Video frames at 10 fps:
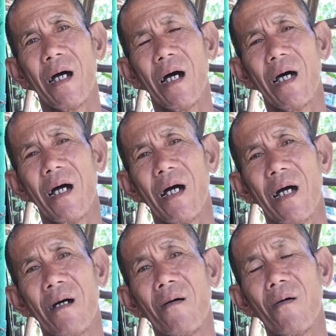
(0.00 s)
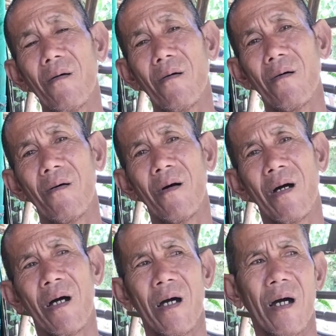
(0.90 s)
hanggang alas 7. Oh.
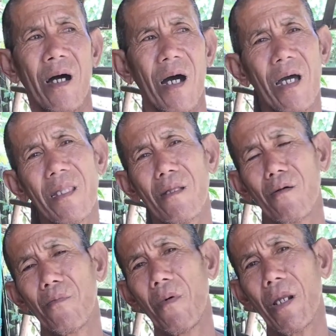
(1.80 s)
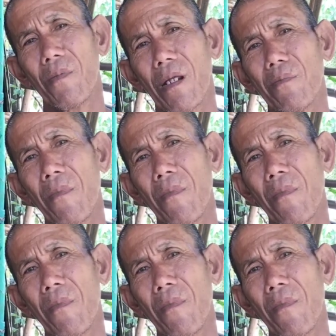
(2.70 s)
Ay, hindi mo bawal ba?